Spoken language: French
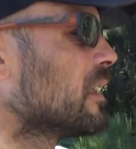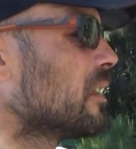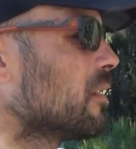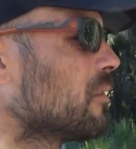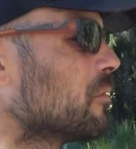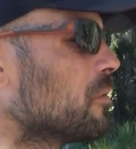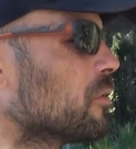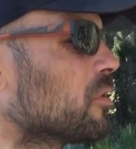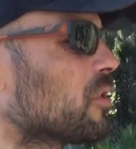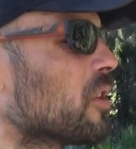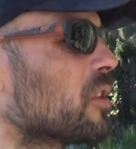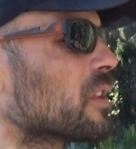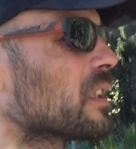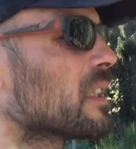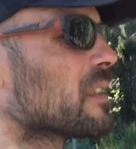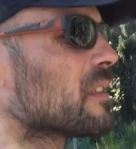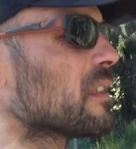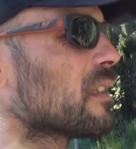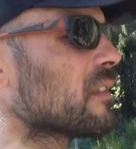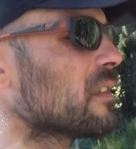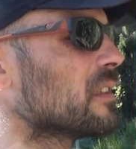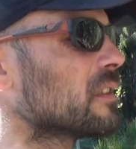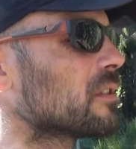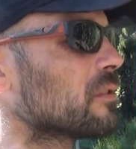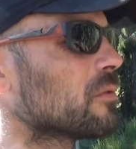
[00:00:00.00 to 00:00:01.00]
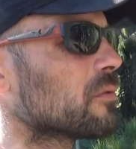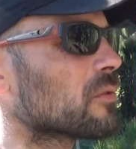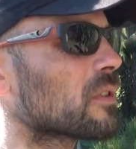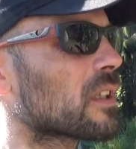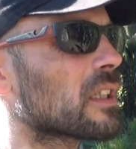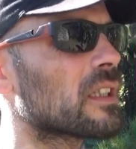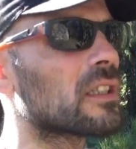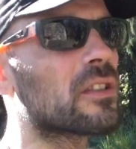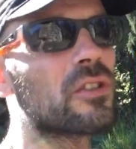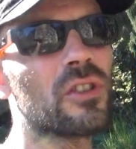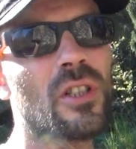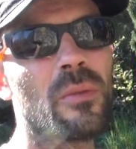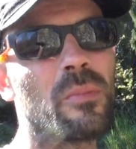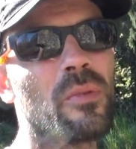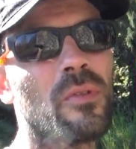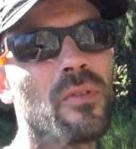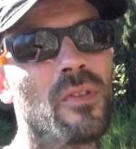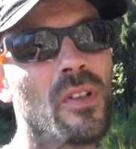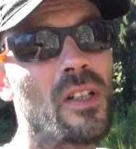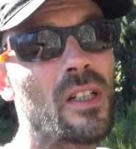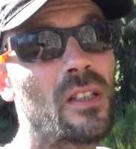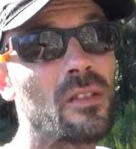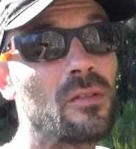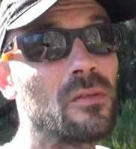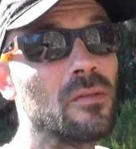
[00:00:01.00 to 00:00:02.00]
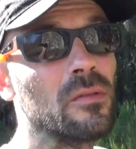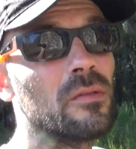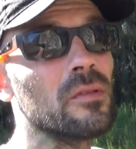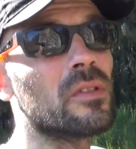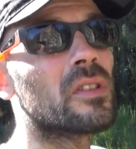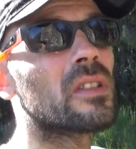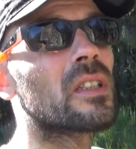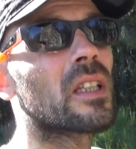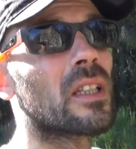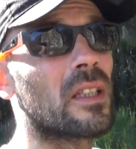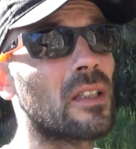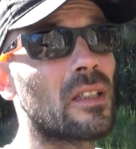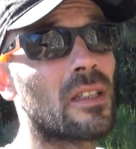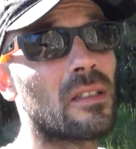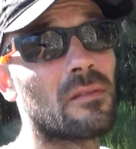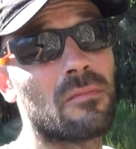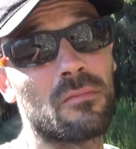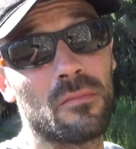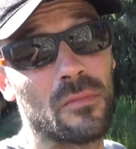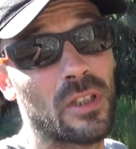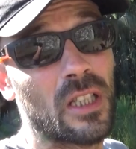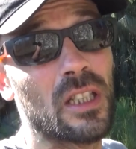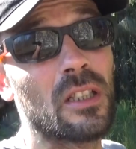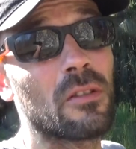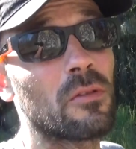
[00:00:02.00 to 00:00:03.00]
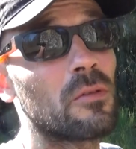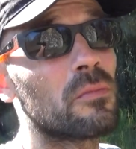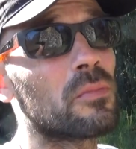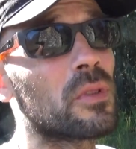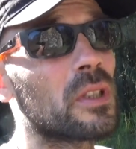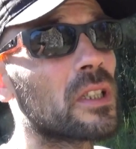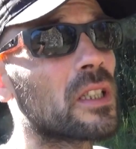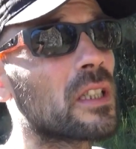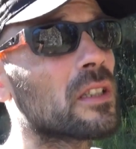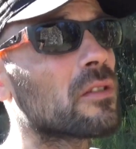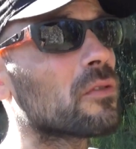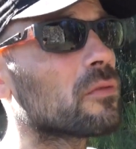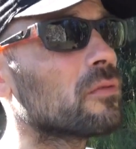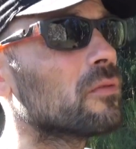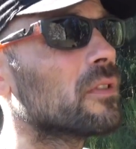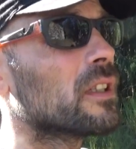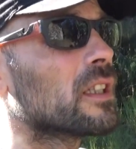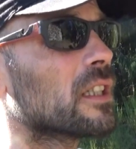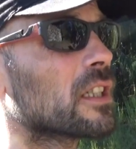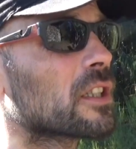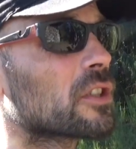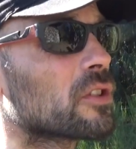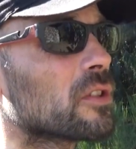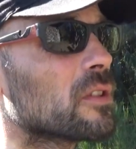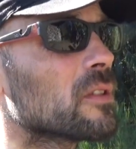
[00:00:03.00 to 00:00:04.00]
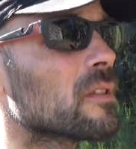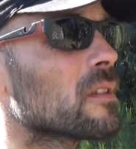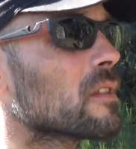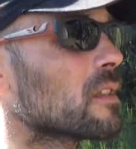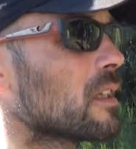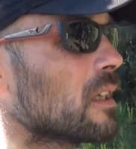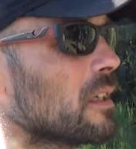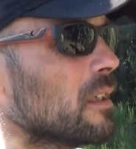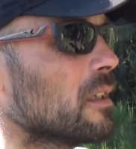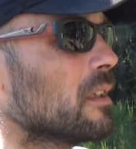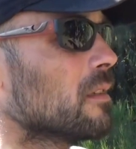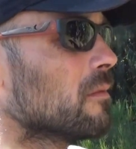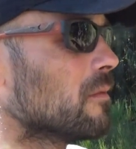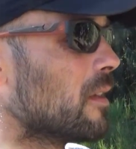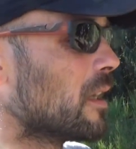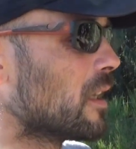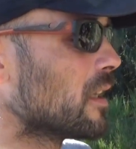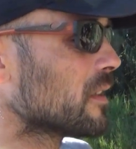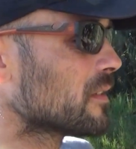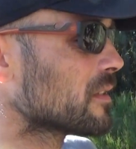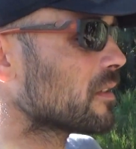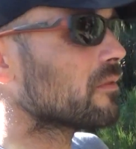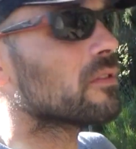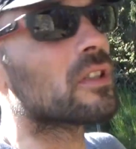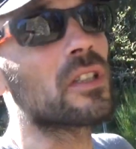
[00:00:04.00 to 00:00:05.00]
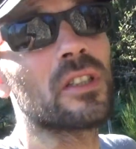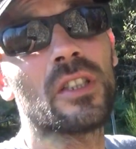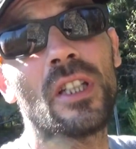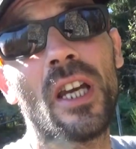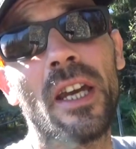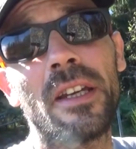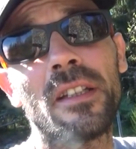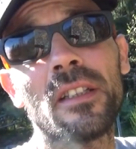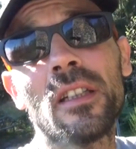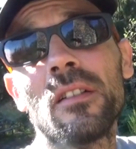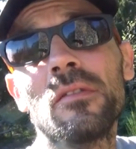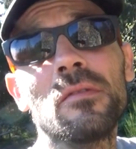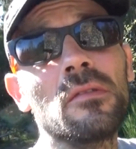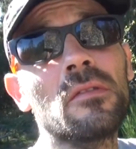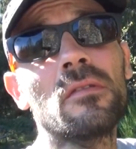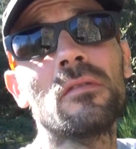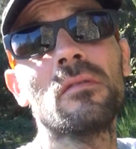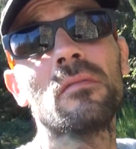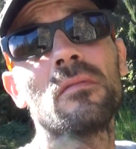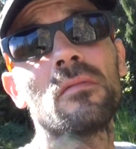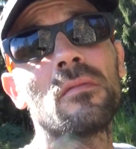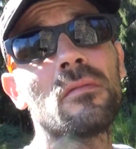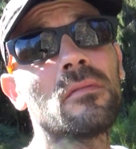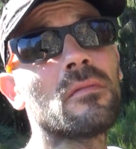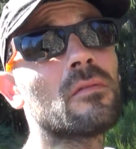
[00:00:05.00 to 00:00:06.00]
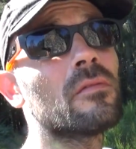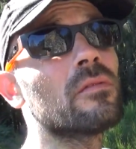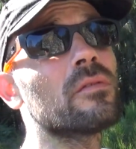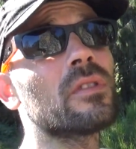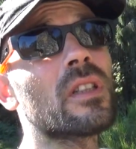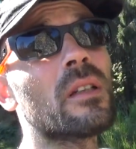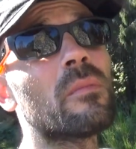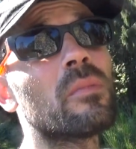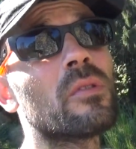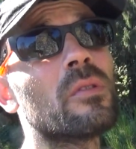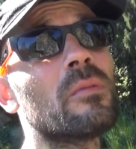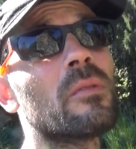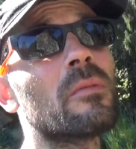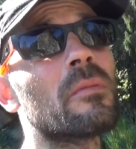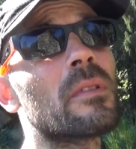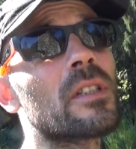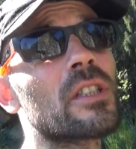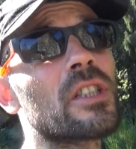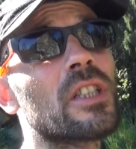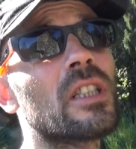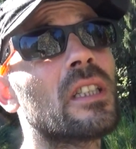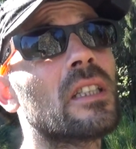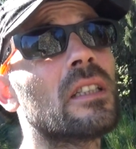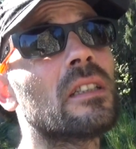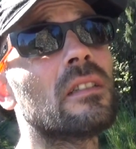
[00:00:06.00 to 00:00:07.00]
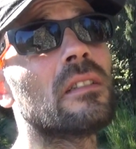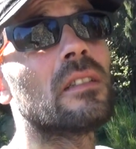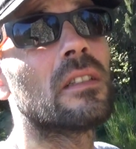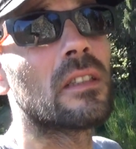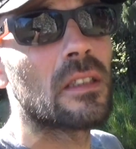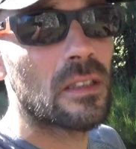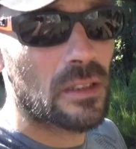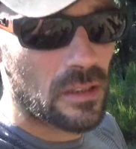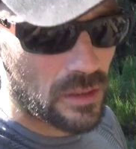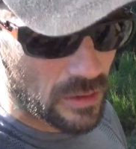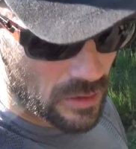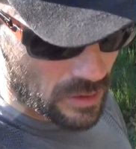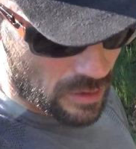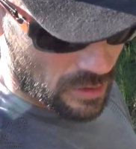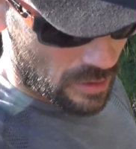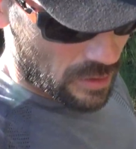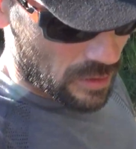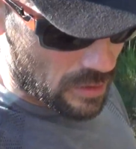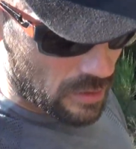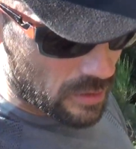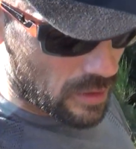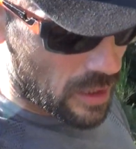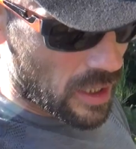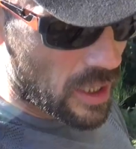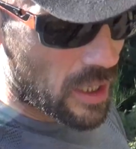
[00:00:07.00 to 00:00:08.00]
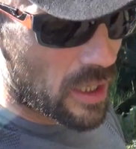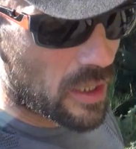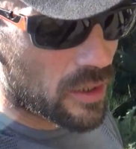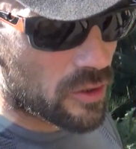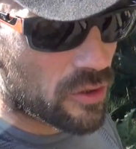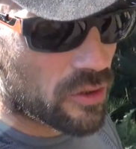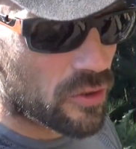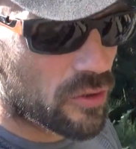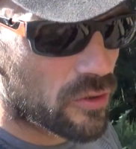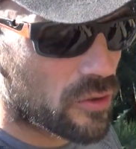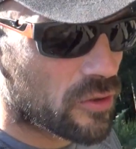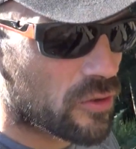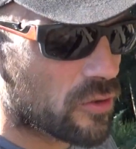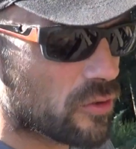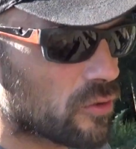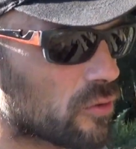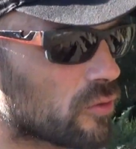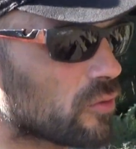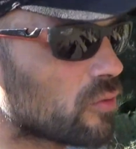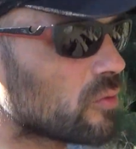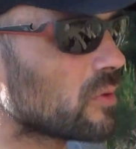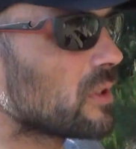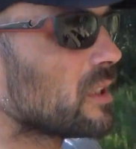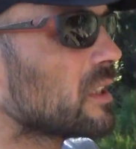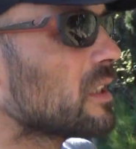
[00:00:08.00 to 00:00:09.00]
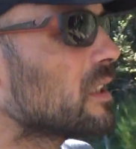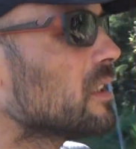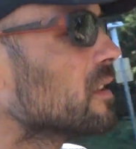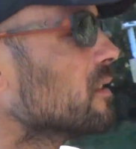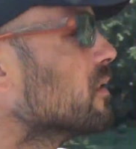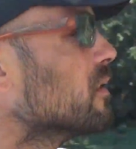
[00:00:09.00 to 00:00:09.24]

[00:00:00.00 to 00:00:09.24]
Autant il y a certaines contrées que j'ai pu faire où c'est très, compliqué de trouver quelque chose. Bah là, ça vient direct à vous. Tout simplement magique. Là, je suis...